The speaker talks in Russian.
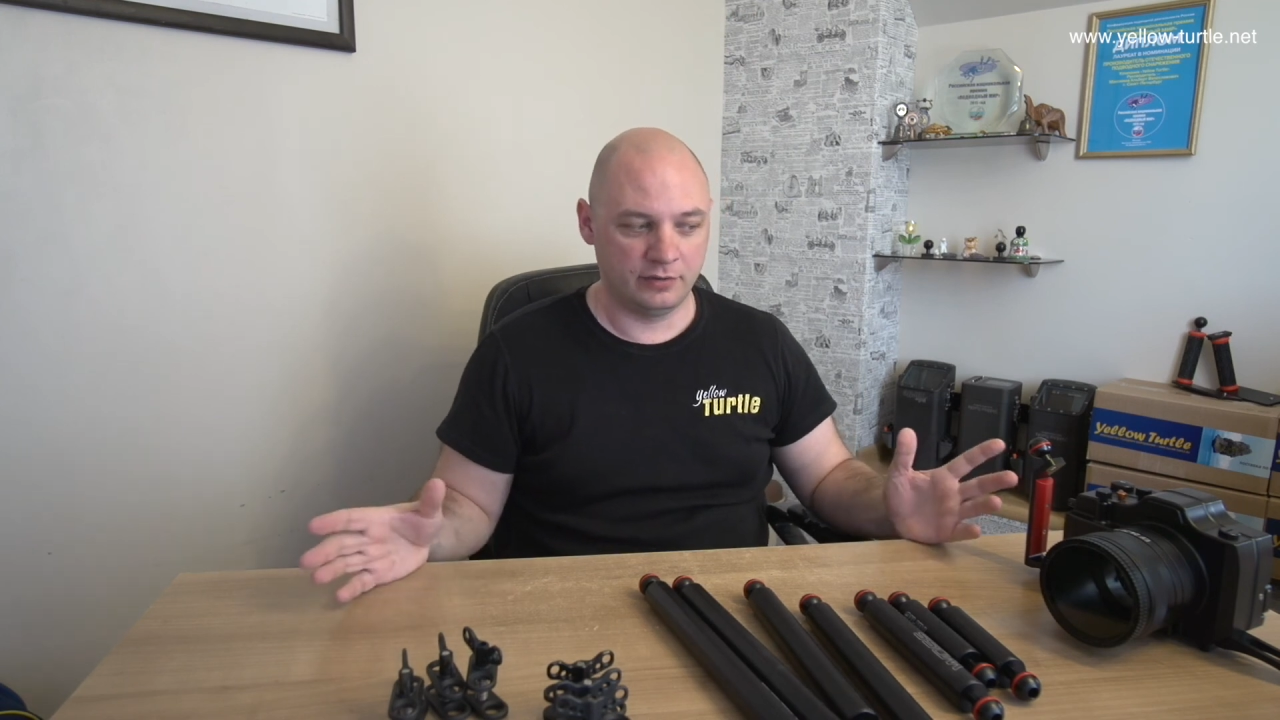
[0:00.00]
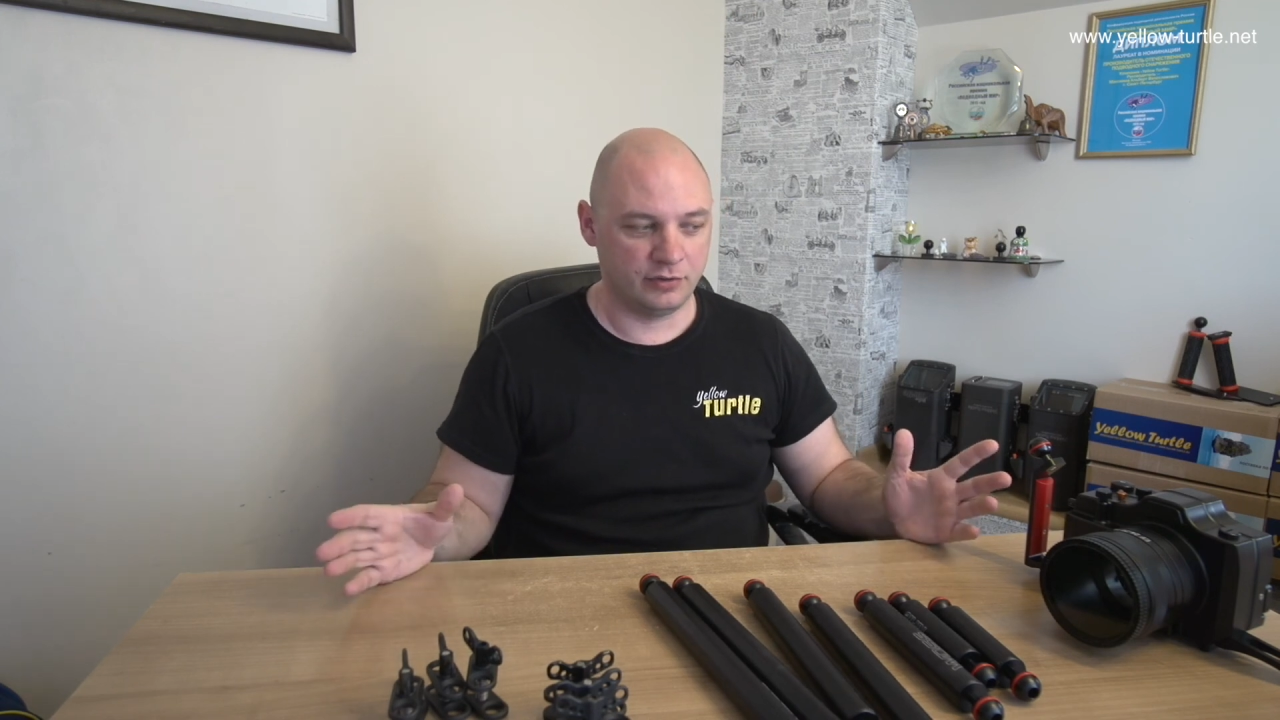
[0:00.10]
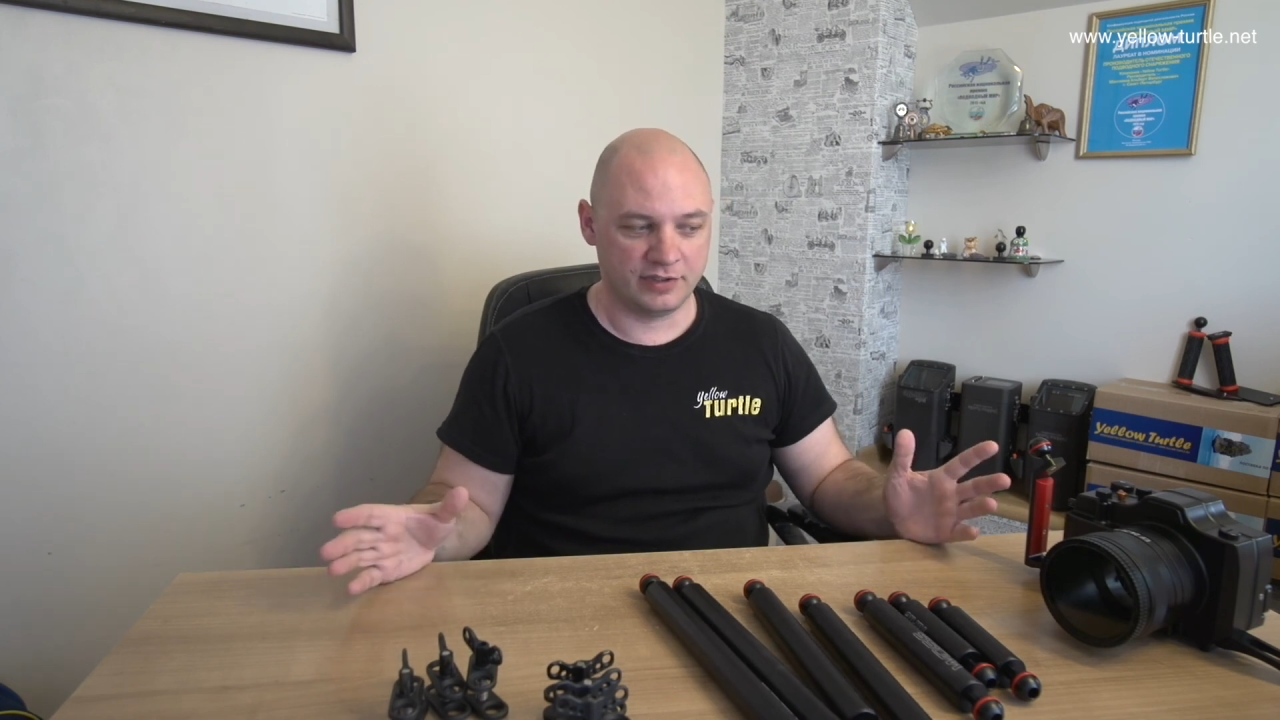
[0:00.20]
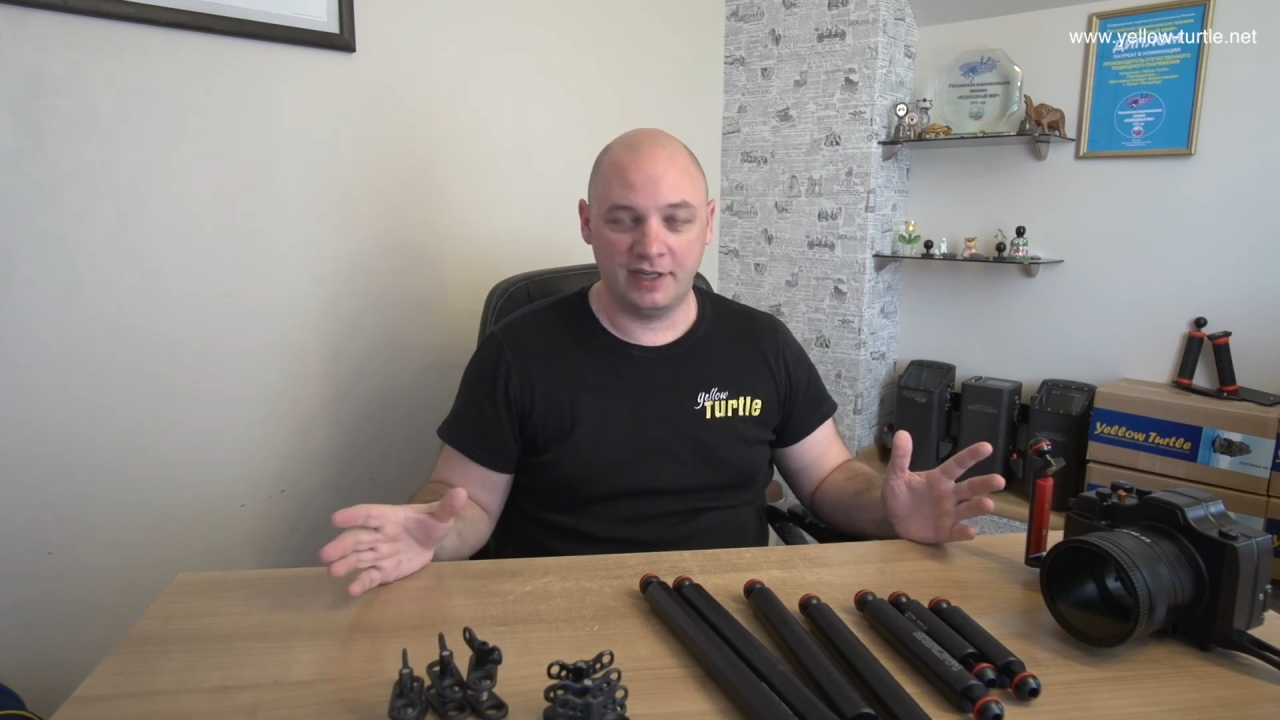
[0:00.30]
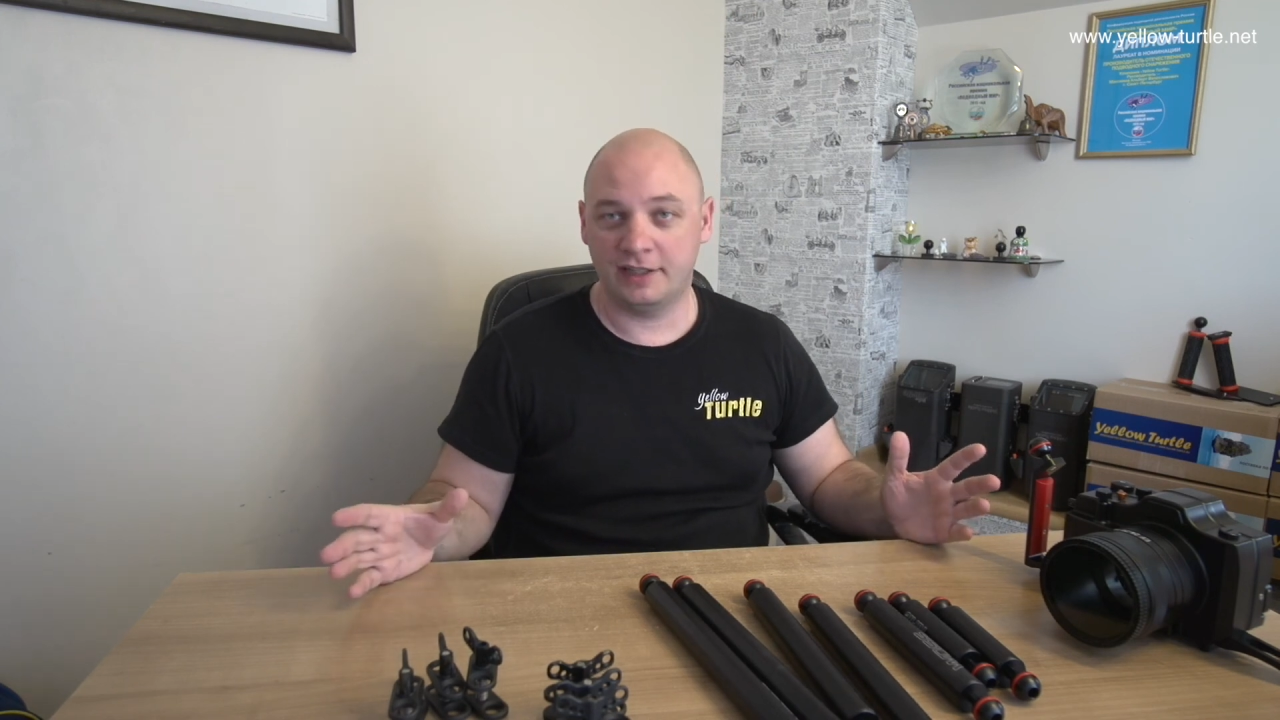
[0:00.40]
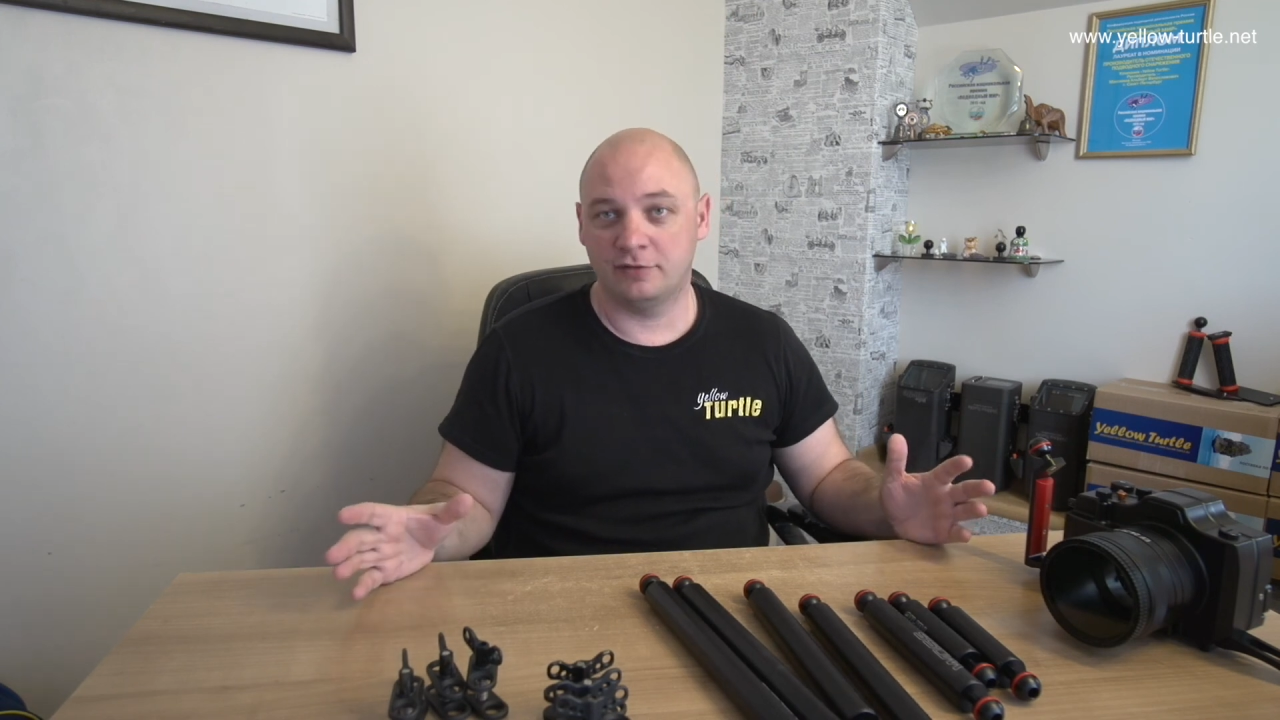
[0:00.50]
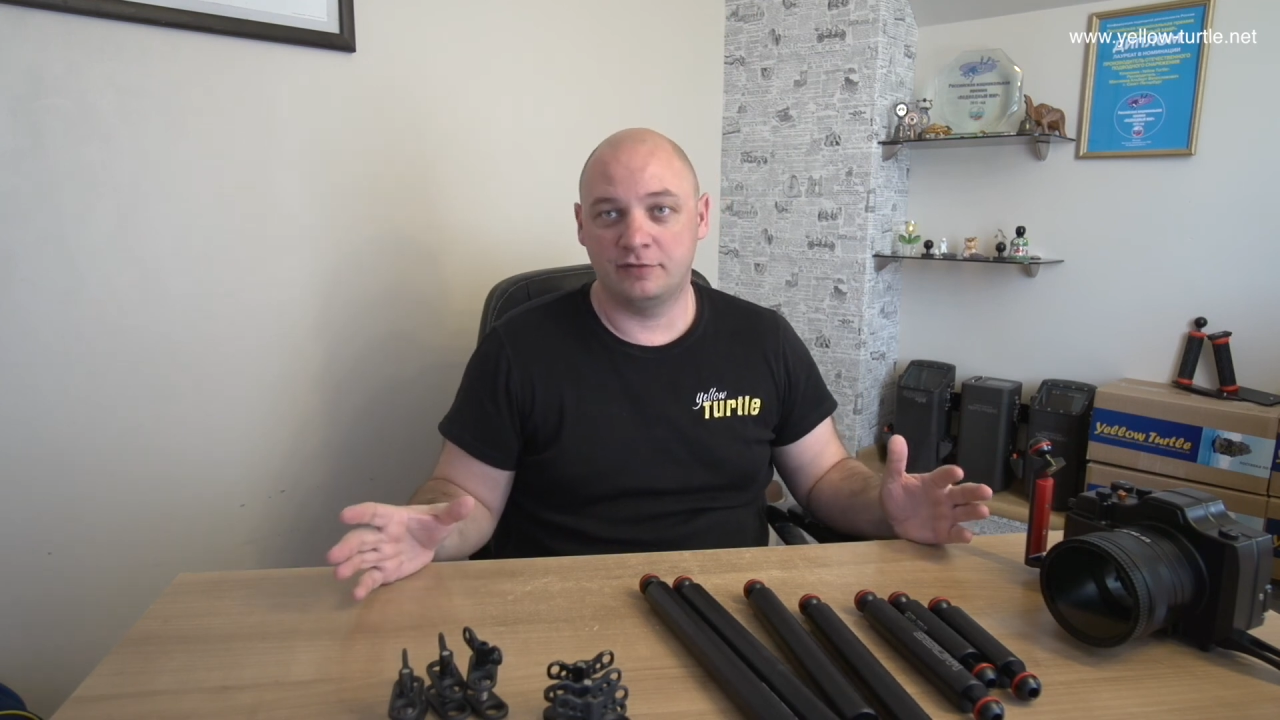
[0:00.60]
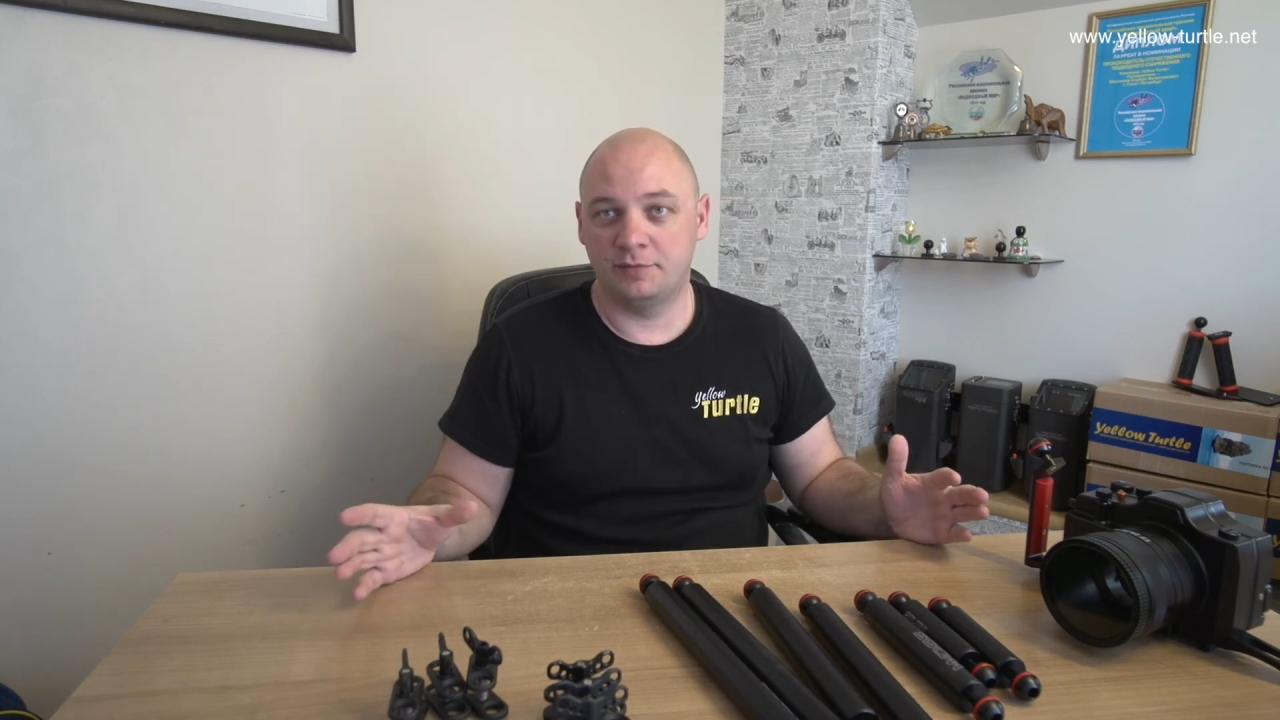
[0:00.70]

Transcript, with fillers: то есть для этого